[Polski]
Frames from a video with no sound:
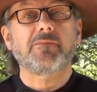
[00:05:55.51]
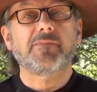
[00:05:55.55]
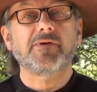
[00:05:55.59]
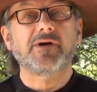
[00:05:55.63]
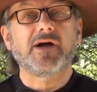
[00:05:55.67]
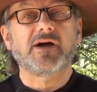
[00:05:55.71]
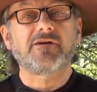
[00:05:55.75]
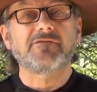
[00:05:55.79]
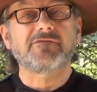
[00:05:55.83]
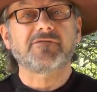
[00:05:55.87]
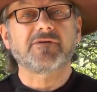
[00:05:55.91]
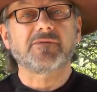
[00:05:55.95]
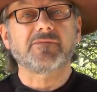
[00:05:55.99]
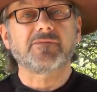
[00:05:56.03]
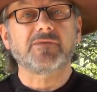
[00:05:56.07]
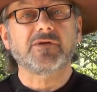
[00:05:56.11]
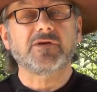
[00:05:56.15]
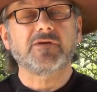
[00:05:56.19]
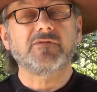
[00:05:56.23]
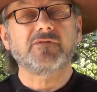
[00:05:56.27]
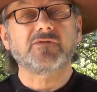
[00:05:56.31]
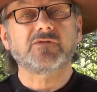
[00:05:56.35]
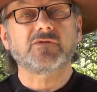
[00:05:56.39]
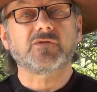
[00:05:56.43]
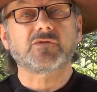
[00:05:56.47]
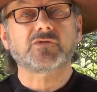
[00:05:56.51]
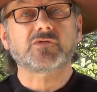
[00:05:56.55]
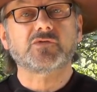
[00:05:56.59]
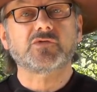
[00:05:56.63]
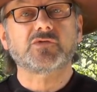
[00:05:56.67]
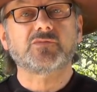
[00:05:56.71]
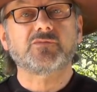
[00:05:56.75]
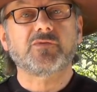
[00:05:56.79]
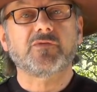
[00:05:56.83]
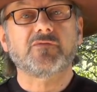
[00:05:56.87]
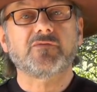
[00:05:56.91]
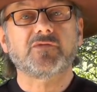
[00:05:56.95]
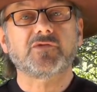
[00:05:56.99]
prawem i w
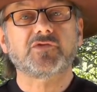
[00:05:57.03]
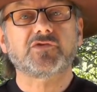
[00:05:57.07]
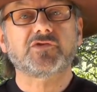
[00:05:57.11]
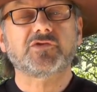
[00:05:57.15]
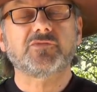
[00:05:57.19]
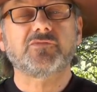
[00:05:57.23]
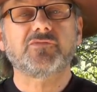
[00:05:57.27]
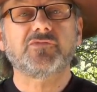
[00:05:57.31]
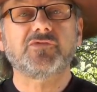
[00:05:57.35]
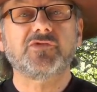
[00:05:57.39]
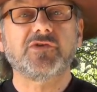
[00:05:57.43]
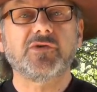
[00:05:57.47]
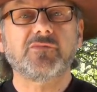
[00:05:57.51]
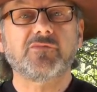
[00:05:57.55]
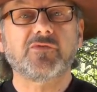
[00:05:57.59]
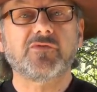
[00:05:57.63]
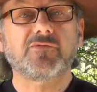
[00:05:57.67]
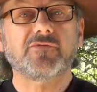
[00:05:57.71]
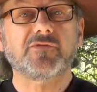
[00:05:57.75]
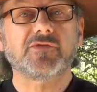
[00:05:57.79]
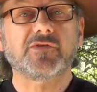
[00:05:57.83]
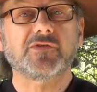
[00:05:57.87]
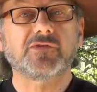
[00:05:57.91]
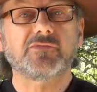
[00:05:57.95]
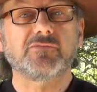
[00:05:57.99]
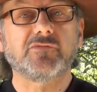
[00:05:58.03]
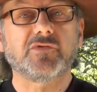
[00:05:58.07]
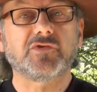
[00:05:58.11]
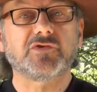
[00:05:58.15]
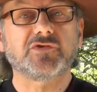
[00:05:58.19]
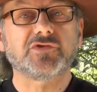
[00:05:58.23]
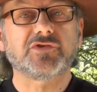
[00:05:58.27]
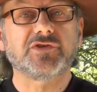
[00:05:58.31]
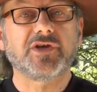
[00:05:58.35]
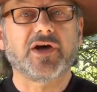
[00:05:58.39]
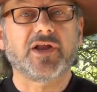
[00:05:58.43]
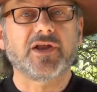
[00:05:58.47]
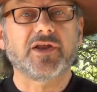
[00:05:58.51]
związku z powyższym nie powinien
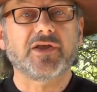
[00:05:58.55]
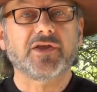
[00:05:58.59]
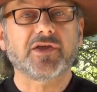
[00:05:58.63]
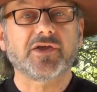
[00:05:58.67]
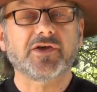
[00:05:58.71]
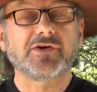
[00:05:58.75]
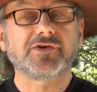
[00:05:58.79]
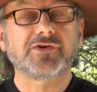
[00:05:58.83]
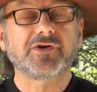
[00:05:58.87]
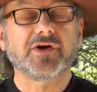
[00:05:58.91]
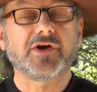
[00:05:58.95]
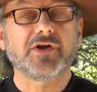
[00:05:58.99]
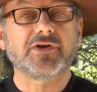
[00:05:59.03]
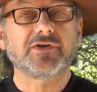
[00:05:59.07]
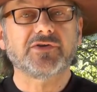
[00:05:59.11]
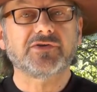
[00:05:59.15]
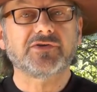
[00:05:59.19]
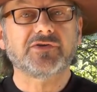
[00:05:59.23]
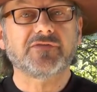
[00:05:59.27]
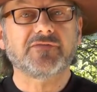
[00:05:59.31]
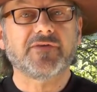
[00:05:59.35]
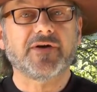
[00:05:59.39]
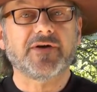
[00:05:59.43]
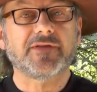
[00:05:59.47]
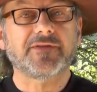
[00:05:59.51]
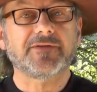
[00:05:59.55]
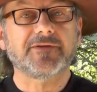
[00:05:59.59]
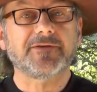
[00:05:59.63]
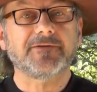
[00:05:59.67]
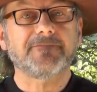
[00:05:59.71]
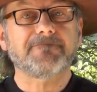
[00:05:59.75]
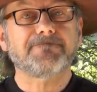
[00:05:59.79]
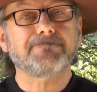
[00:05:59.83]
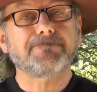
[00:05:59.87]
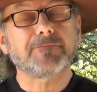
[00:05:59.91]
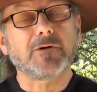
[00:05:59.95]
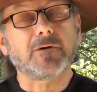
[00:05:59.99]
być dalej realizowany.